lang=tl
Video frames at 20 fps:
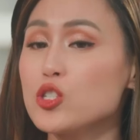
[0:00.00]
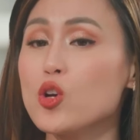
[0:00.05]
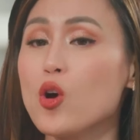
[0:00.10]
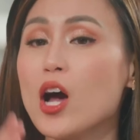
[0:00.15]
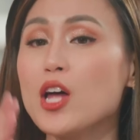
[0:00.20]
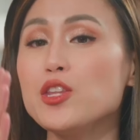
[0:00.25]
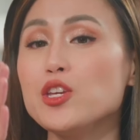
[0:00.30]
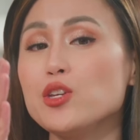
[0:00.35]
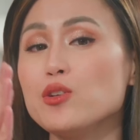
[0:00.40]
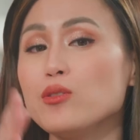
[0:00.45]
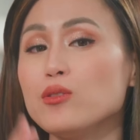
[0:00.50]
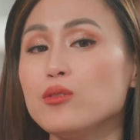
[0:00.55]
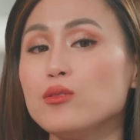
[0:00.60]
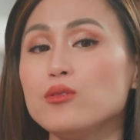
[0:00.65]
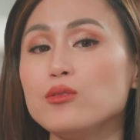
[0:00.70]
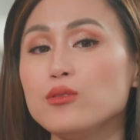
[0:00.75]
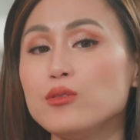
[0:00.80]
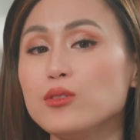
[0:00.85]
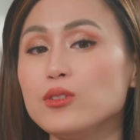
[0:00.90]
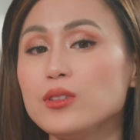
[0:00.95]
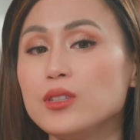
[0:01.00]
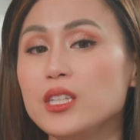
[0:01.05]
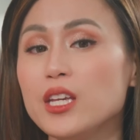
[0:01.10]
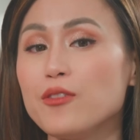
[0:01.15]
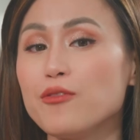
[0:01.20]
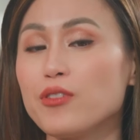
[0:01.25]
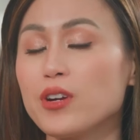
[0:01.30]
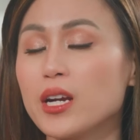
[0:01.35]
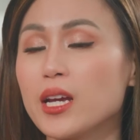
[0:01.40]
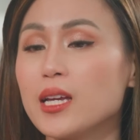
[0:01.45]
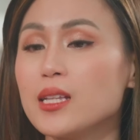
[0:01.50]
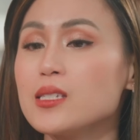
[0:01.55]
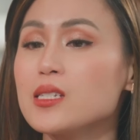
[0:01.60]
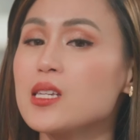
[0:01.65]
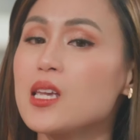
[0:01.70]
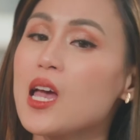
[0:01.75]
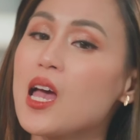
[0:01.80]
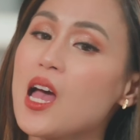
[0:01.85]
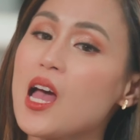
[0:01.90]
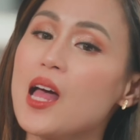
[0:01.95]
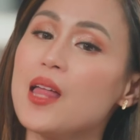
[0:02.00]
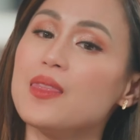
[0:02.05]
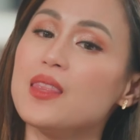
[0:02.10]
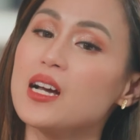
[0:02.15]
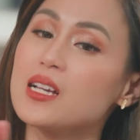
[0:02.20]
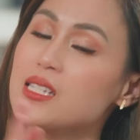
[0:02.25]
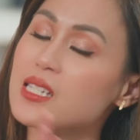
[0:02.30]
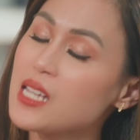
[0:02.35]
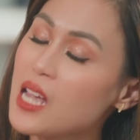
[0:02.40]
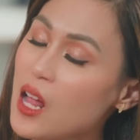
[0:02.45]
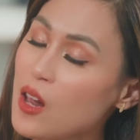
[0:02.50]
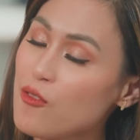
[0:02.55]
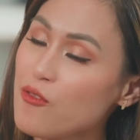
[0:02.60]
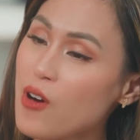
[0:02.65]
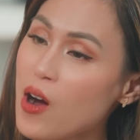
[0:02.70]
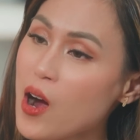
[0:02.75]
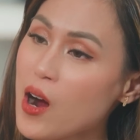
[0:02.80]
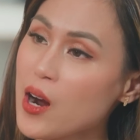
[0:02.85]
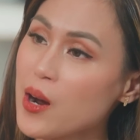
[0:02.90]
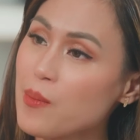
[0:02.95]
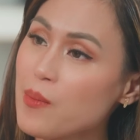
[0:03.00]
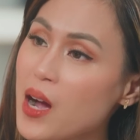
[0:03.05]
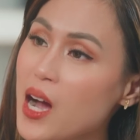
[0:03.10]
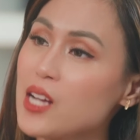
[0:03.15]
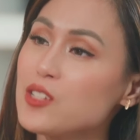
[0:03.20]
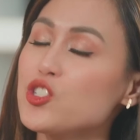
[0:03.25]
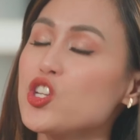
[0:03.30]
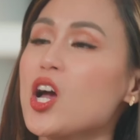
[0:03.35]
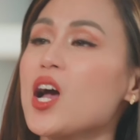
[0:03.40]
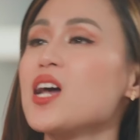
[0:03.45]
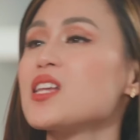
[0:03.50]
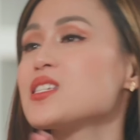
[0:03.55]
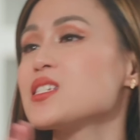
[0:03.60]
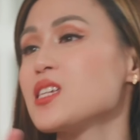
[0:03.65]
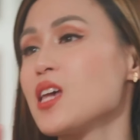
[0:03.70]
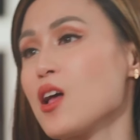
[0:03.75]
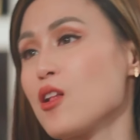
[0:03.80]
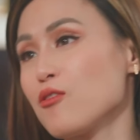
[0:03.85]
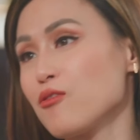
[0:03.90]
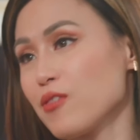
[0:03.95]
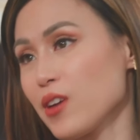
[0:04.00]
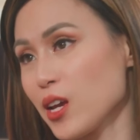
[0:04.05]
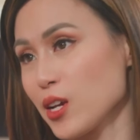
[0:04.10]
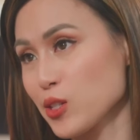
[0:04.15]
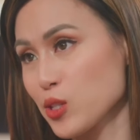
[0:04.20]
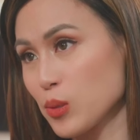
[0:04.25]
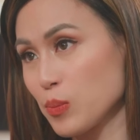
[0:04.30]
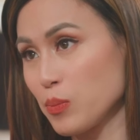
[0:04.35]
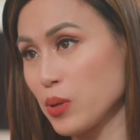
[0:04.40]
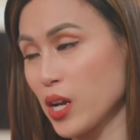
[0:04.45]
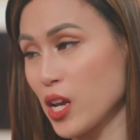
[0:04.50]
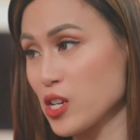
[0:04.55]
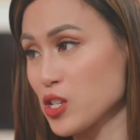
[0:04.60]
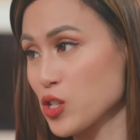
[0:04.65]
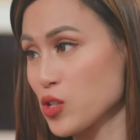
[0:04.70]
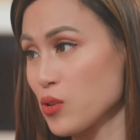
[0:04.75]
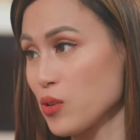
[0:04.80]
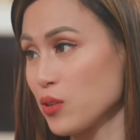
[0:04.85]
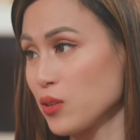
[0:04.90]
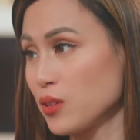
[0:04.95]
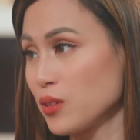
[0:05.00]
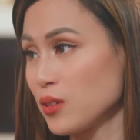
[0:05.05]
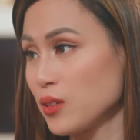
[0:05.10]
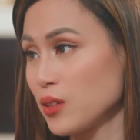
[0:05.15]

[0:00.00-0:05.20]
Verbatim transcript: So, ano yung difference ng self-harm at saka self-expression?